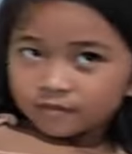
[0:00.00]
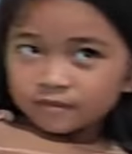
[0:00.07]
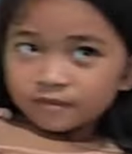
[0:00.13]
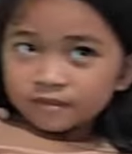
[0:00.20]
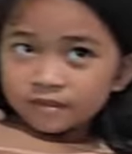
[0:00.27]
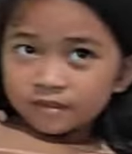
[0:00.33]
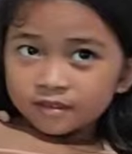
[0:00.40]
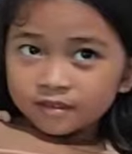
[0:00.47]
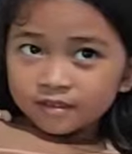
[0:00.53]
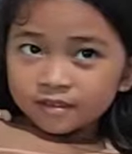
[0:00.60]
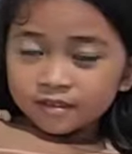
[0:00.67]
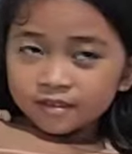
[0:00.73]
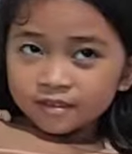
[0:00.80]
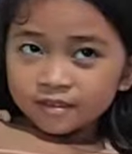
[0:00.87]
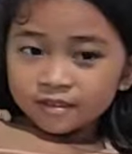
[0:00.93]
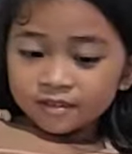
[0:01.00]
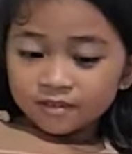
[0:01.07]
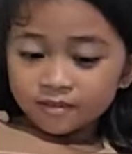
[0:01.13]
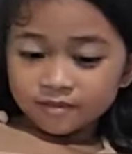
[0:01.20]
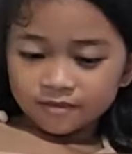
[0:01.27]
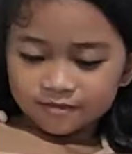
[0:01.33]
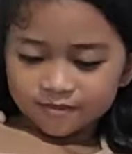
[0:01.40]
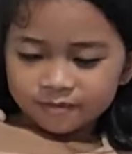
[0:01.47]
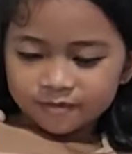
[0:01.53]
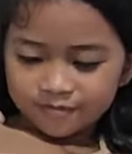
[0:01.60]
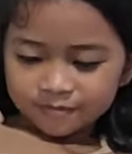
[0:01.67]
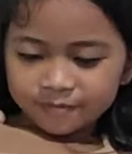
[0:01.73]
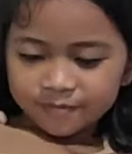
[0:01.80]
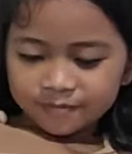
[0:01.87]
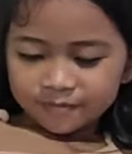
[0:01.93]
ba para na siya lingaw.
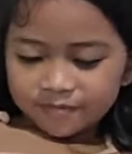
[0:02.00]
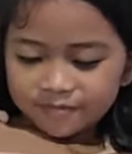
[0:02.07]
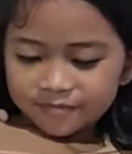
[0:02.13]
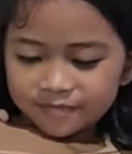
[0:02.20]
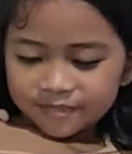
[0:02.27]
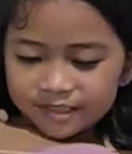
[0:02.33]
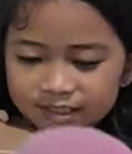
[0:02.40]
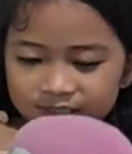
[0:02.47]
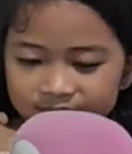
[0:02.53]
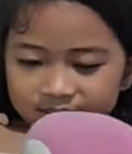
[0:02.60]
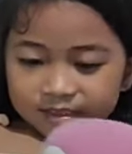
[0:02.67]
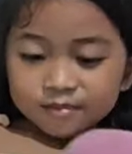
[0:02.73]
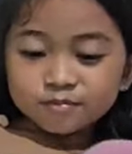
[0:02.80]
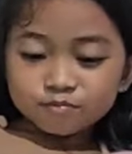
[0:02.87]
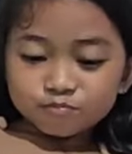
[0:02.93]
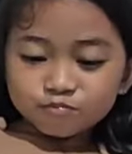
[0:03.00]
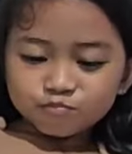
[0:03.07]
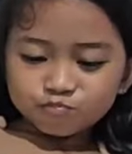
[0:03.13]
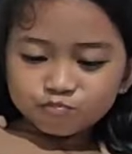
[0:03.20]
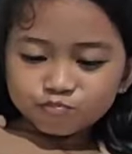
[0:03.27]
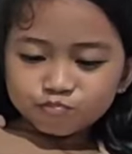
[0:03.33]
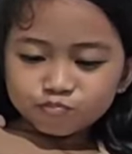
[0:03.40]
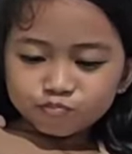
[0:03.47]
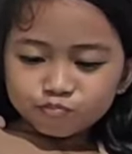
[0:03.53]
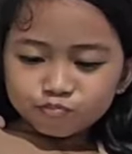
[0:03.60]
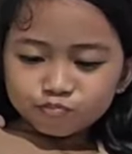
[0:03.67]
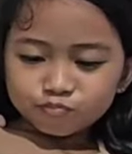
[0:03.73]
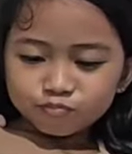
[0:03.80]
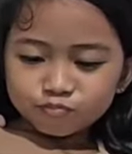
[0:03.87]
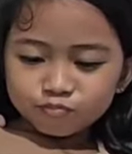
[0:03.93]
Okay ra. Pero miramon sa
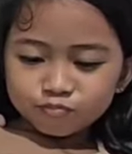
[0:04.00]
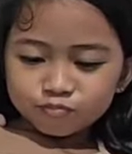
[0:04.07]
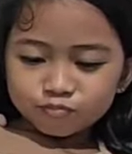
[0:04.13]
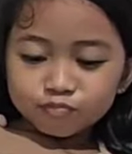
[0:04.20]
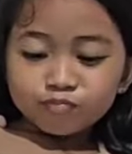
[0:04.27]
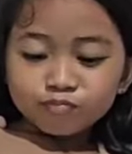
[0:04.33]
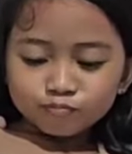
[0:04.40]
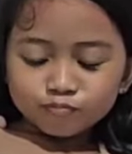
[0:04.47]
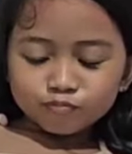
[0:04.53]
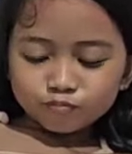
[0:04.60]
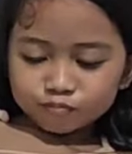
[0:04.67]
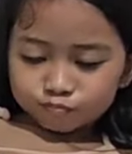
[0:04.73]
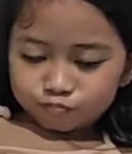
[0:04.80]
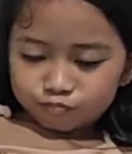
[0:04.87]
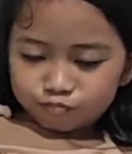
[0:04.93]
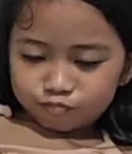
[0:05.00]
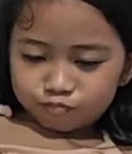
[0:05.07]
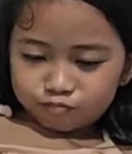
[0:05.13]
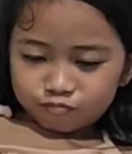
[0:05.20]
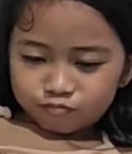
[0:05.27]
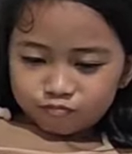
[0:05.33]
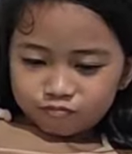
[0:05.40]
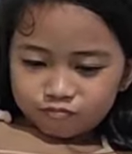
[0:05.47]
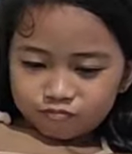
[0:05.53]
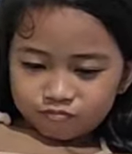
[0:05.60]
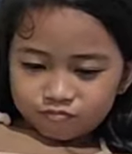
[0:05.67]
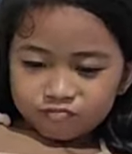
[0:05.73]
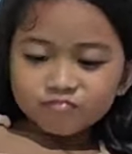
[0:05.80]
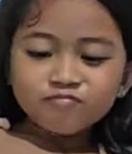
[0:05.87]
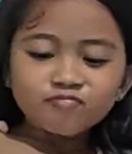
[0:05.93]
ato siya. Ha?
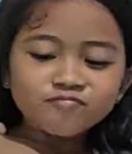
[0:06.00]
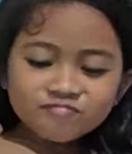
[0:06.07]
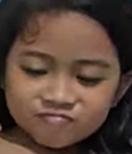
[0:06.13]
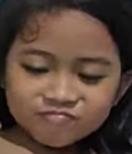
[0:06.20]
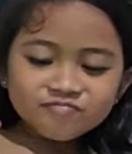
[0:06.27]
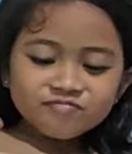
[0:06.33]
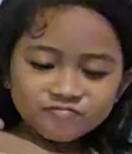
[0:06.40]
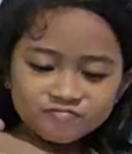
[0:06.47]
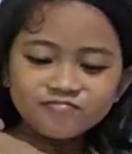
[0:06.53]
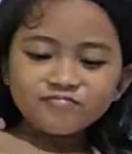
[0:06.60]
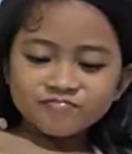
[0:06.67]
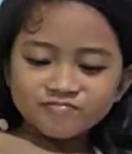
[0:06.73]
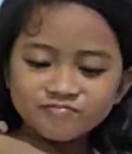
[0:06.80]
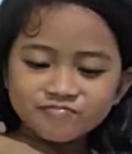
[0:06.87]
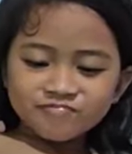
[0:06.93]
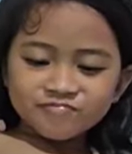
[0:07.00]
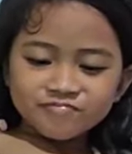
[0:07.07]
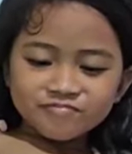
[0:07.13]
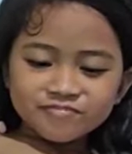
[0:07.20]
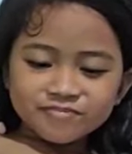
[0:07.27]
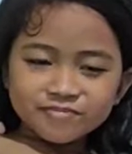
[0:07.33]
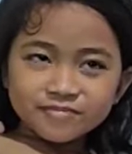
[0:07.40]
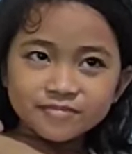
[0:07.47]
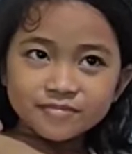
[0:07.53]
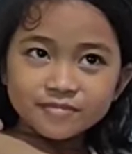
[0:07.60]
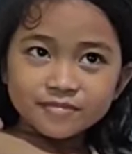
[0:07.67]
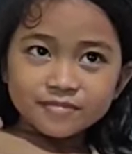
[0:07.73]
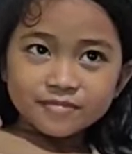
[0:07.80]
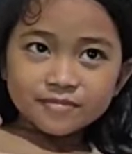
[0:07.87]
Huwag ka nang di mo gamiton.